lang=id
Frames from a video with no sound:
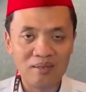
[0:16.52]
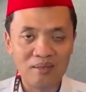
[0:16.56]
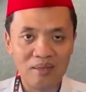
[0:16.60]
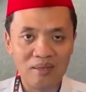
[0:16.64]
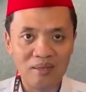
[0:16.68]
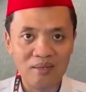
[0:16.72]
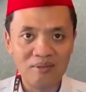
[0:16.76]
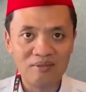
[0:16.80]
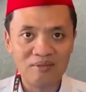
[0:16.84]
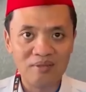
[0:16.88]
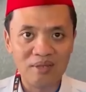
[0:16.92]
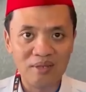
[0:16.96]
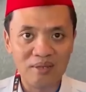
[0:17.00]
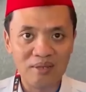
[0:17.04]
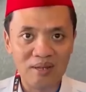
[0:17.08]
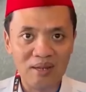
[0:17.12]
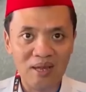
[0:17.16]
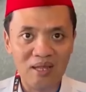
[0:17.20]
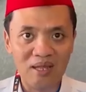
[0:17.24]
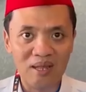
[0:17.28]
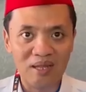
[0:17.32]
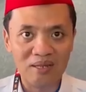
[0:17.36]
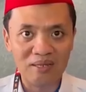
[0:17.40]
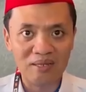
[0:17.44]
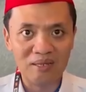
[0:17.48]
ya standar
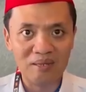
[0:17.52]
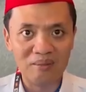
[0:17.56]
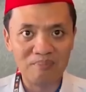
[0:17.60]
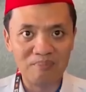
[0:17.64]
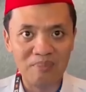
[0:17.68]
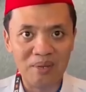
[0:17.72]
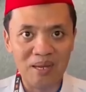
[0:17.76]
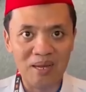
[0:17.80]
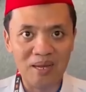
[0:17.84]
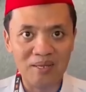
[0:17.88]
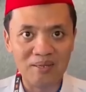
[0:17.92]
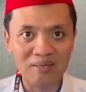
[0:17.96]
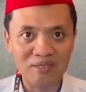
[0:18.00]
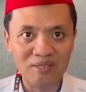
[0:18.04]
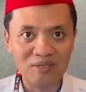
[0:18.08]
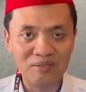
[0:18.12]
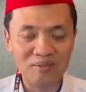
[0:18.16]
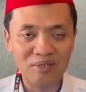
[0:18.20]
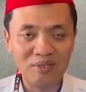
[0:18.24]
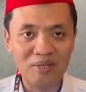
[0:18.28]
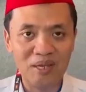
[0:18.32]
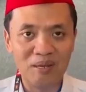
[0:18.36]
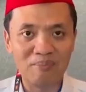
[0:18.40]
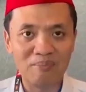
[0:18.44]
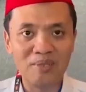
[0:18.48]
ahlaknya Pak Anies
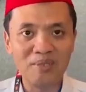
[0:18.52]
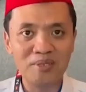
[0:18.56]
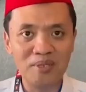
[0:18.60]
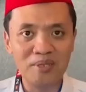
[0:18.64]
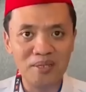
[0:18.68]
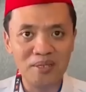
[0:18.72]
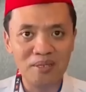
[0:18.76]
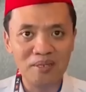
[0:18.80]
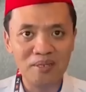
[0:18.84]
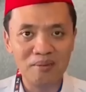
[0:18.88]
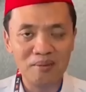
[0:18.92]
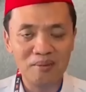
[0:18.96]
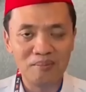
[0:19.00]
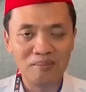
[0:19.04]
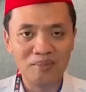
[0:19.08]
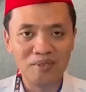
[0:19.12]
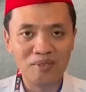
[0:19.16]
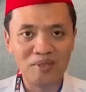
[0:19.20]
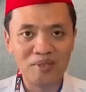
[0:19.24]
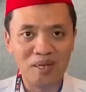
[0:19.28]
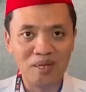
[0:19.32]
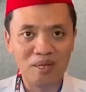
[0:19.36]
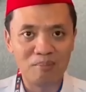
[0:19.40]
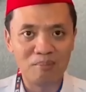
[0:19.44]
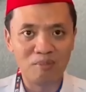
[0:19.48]
tidak penting,
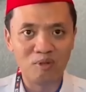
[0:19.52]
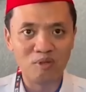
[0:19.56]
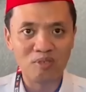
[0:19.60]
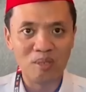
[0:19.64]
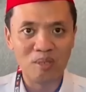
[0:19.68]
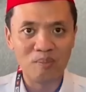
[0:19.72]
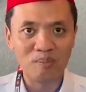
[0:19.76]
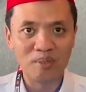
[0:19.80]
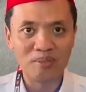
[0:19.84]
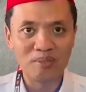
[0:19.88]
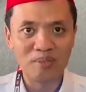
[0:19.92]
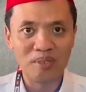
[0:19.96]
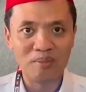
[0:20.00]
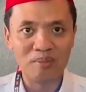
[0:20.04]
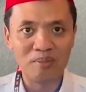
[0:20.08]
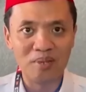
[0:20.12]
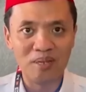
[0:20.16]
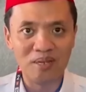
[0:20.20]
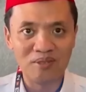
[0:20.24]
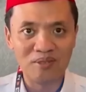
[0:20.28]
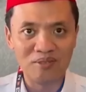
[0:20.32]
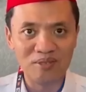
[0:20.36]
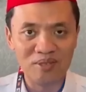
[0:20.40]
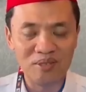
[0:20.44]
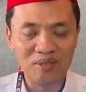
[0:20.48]
misalnya mengucapkan
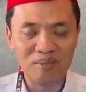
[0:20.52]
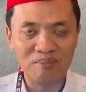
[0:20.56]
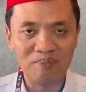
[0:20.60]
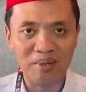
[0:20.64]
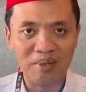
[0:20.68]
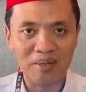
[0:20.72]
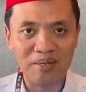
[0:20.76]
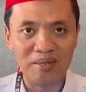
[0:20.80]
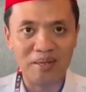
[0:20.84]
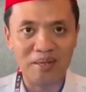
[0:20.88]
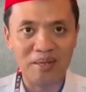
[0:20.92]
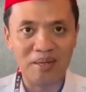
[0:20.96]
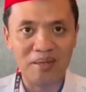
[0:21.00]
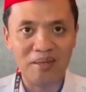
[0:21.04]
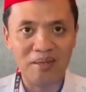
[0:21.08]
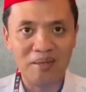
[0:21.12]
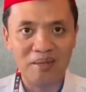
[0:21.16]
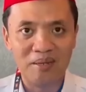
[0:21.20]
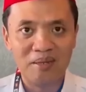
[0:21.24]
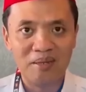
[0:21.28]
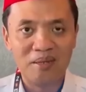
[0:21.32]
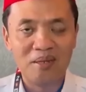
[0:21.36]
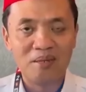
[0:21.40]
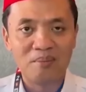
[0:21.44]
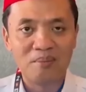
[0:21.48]
terima kasih kepada
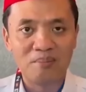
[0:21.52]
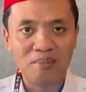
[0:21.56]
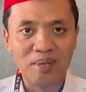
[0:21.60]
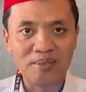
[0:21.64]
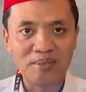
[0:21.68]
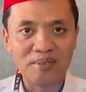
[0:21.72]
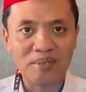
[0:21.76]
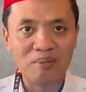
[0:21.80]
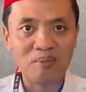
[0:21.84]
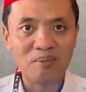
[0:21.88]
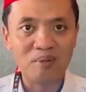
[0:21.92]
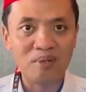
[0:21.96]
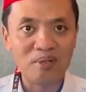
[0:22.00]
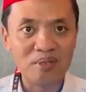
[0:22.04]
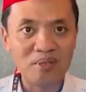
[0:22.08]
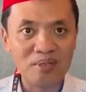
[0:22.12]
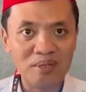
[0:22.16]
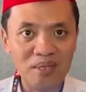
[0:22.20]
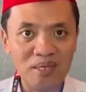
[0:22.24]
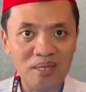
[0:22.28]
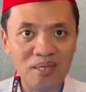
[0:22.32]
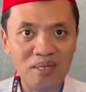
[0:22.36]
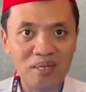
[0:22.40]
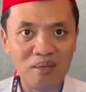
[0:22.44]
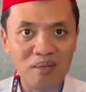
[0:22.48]
partai
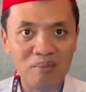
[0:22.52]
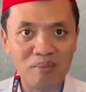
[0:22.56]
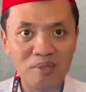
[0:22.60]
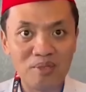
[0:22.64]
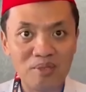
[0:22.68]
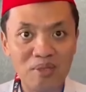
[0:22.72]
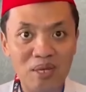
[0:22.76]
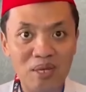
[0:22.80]
politik yang